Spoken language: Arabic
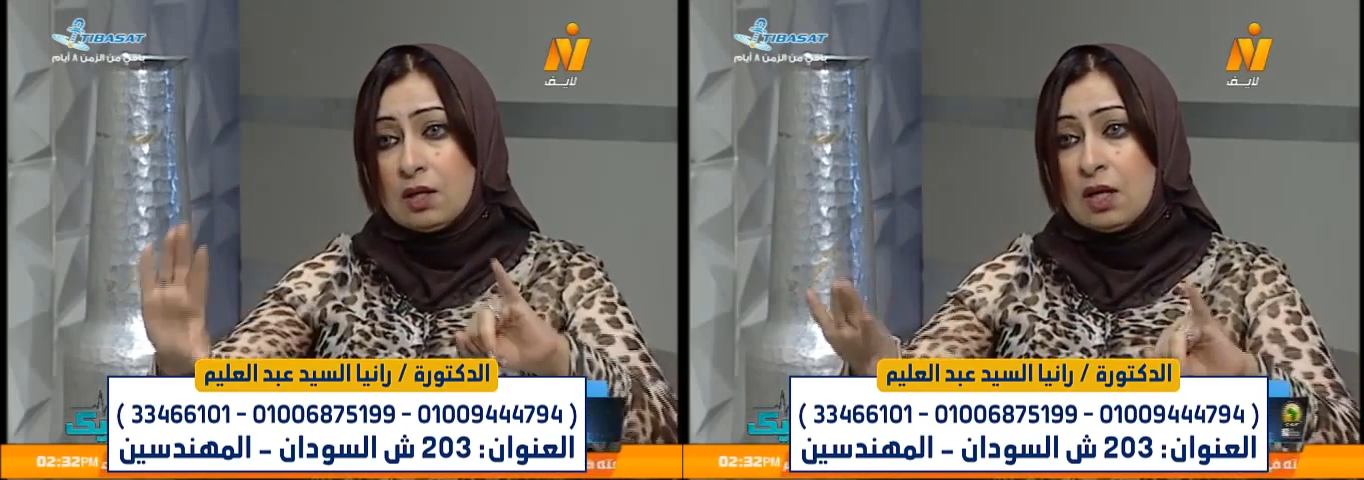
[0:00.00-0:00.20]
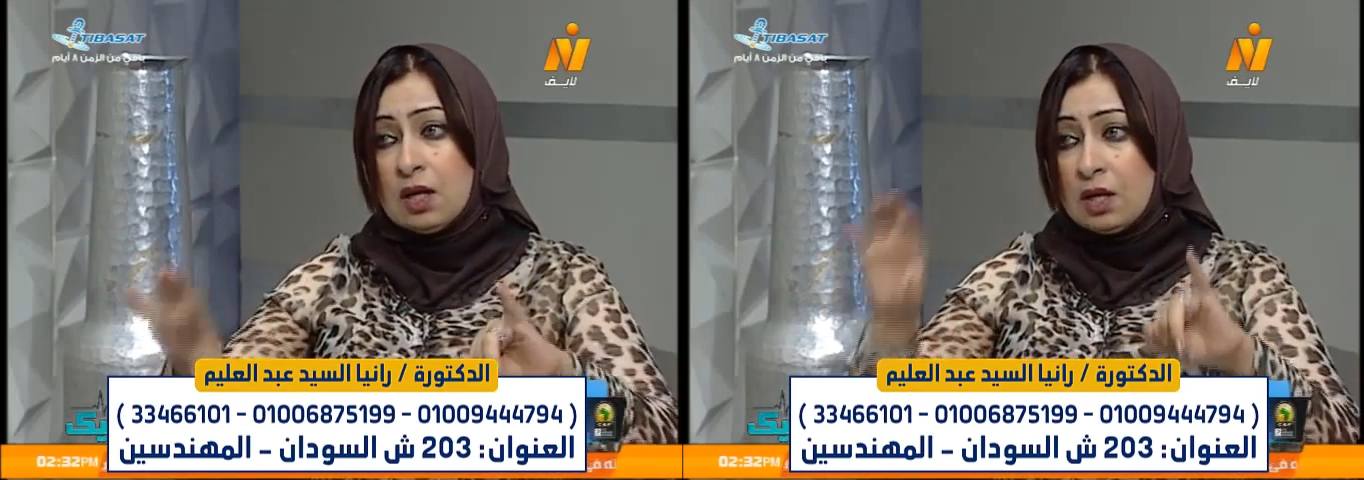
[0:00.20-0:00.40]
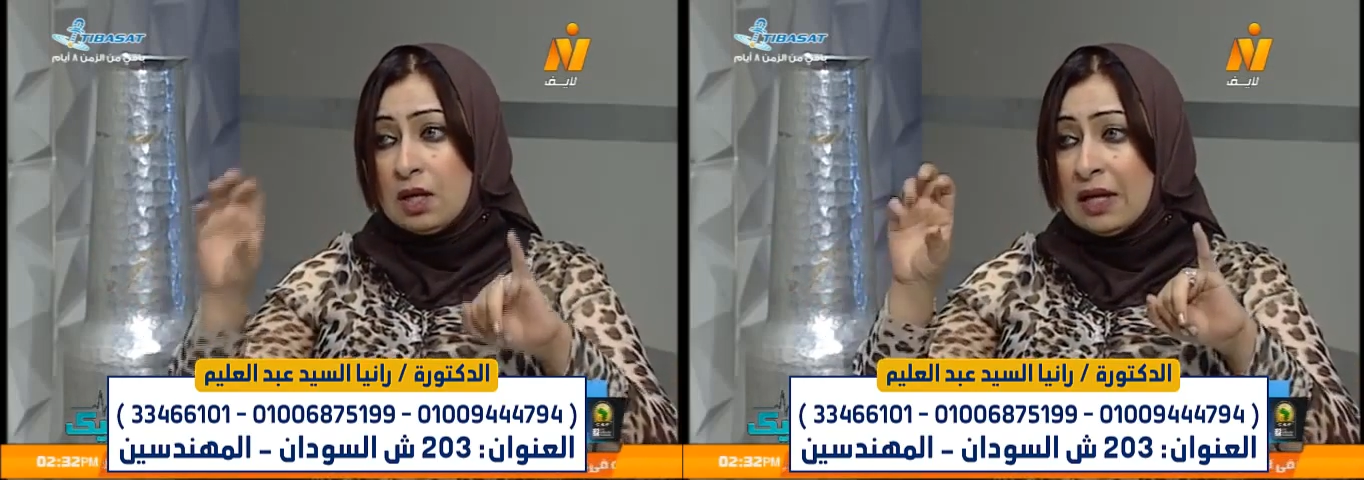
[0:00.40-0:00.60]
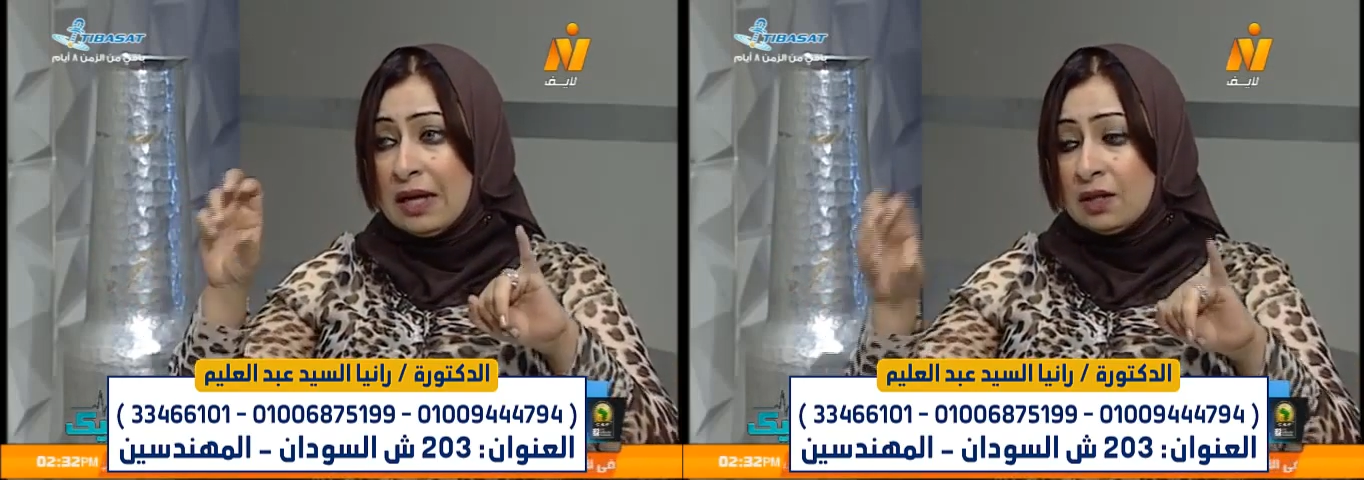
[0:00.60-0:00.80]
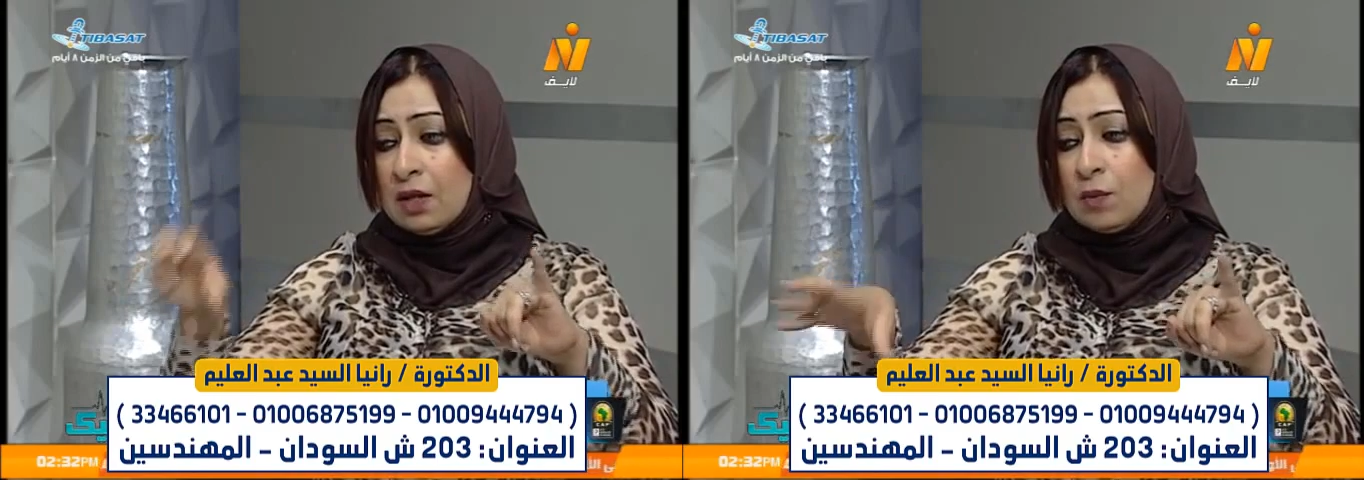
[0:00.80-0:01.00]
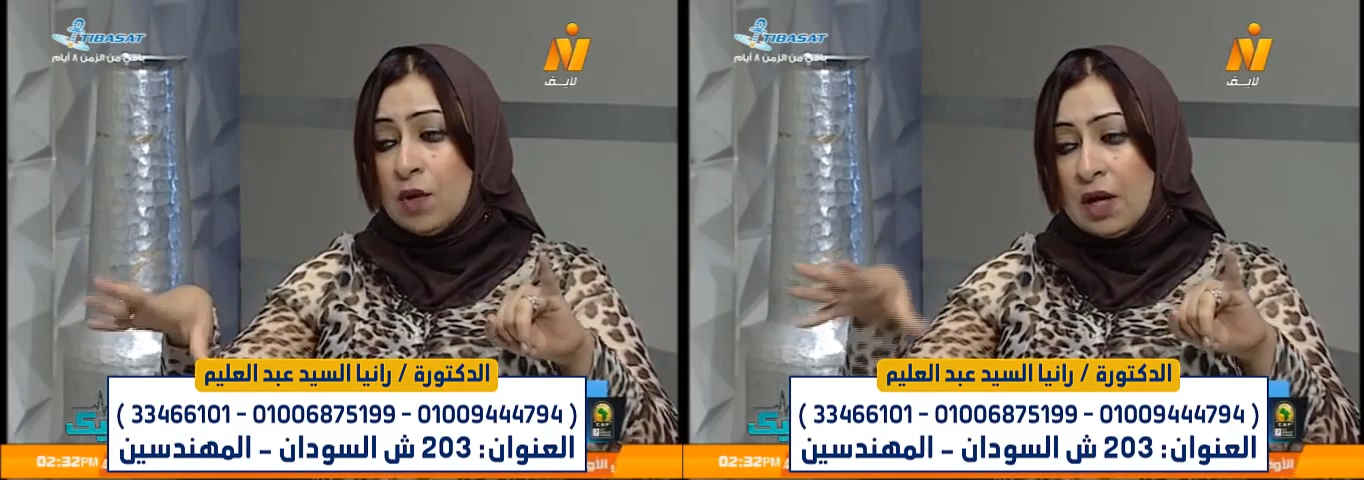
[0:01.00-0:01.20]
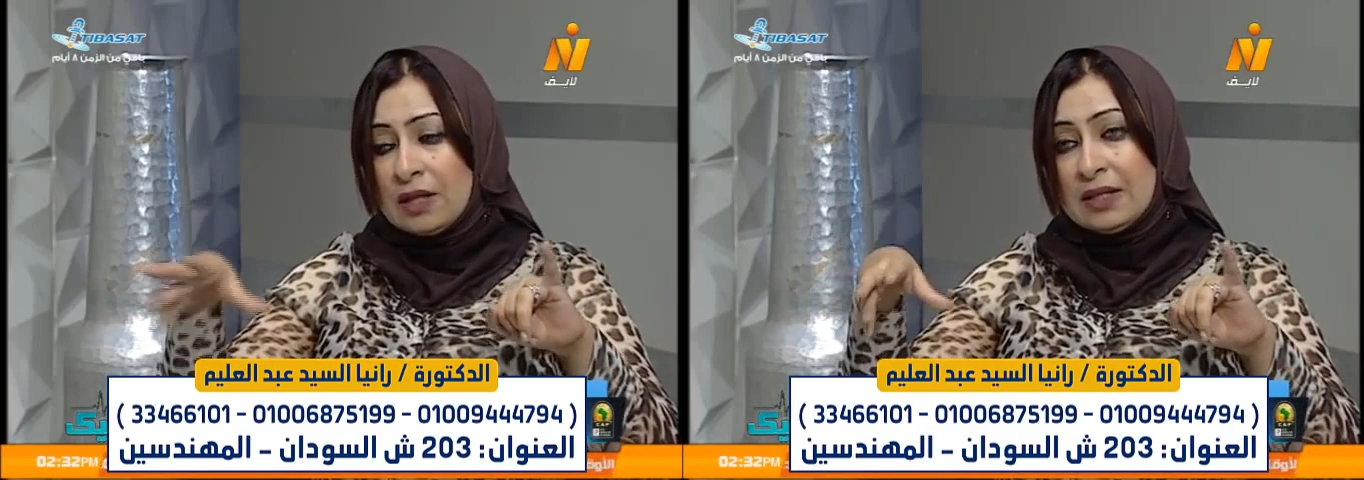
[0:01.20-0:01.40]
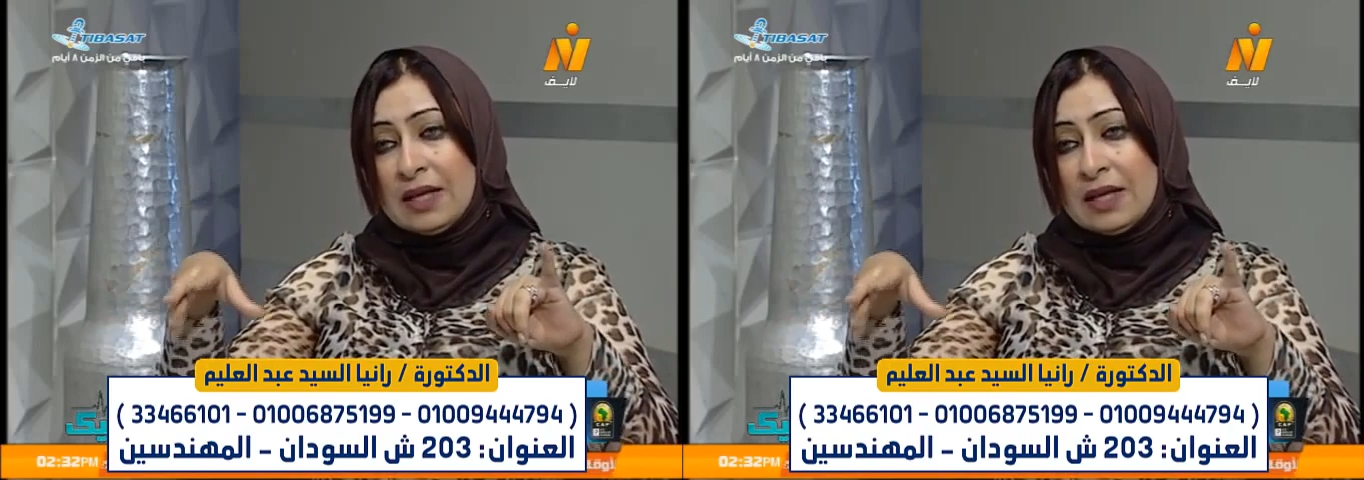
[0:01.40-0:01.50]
موجات بطول موجي معين